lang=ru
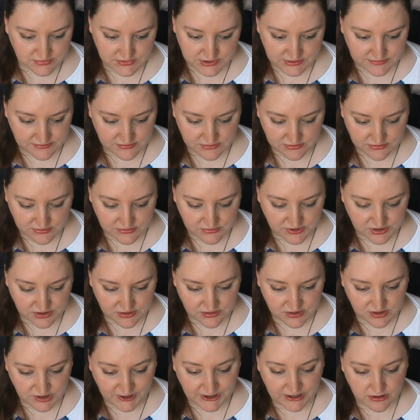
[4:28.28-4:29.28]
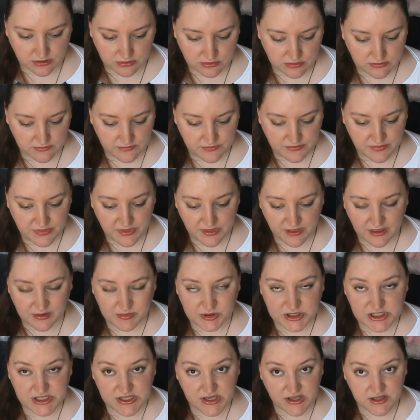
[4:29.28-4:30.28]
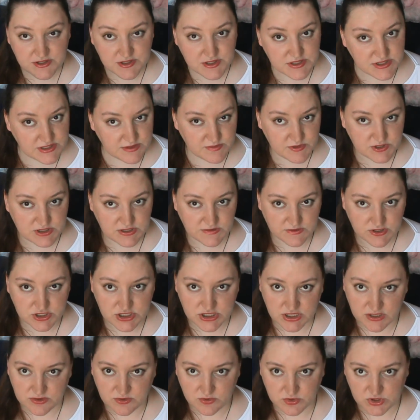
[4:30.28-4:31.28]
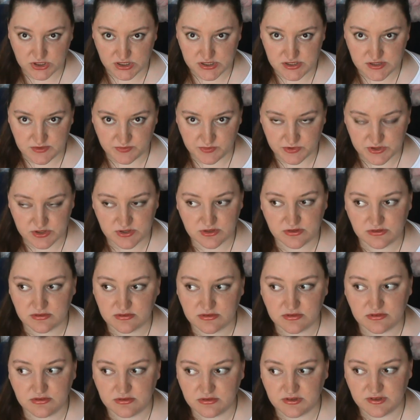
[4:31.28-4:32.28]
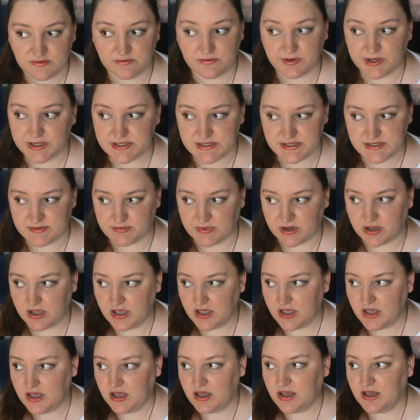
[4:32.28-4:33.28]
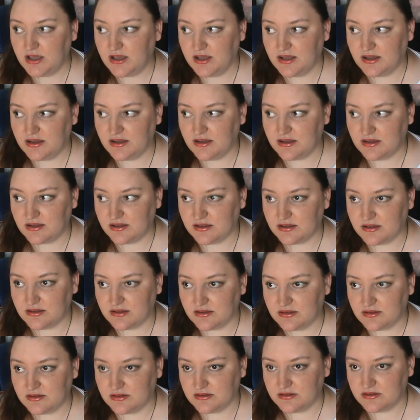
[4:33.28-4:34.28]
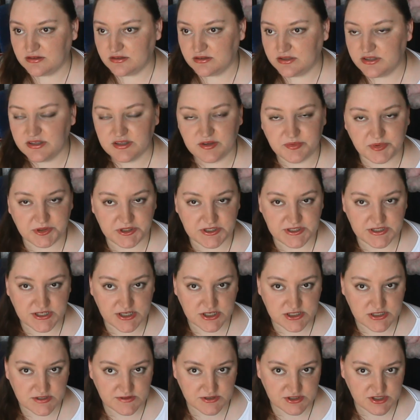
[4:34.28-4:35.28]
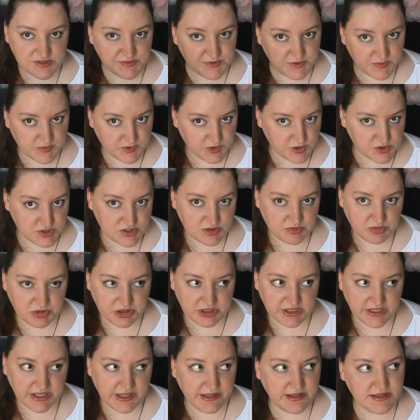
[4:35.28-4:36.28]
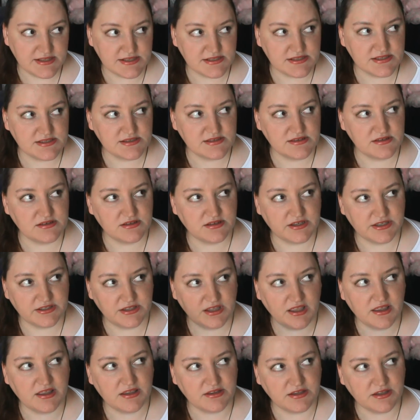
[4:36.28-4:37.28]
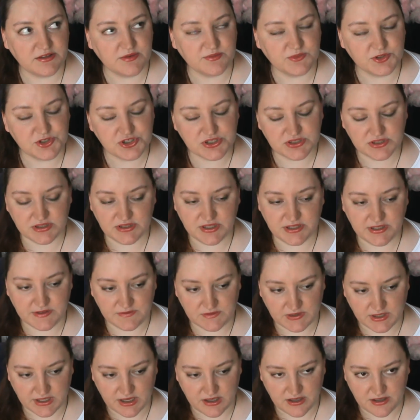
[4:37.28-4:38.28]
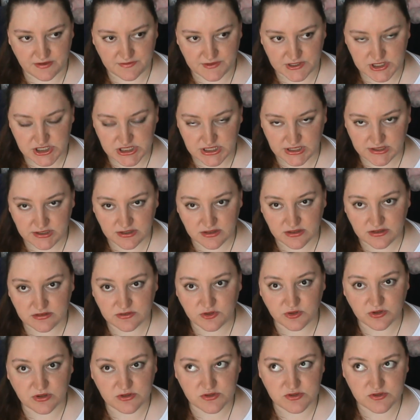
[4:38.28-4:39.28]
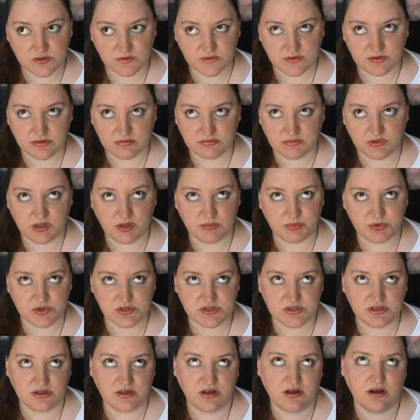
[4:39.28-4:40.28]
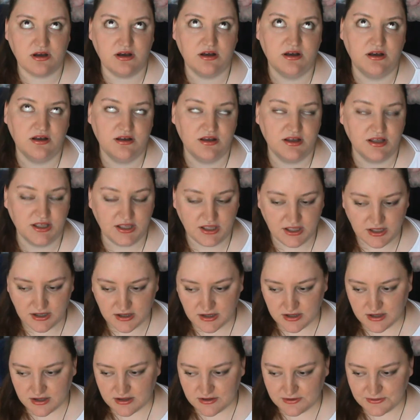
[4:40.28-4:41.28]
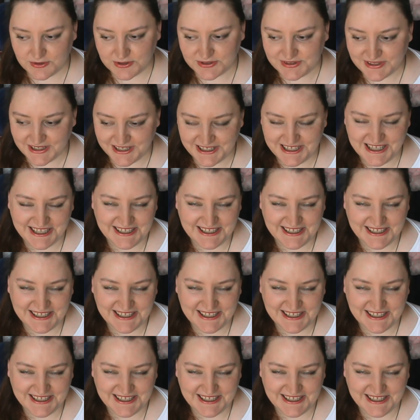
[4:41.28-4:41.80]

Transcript: и, и обращаются с ними совершенно ужасно, просто невразимо. А, книга потрясающая, волшебная, мне очень понравилась, хотя она немножечко наивненькая в начале, но концовка меня просто... А, вот.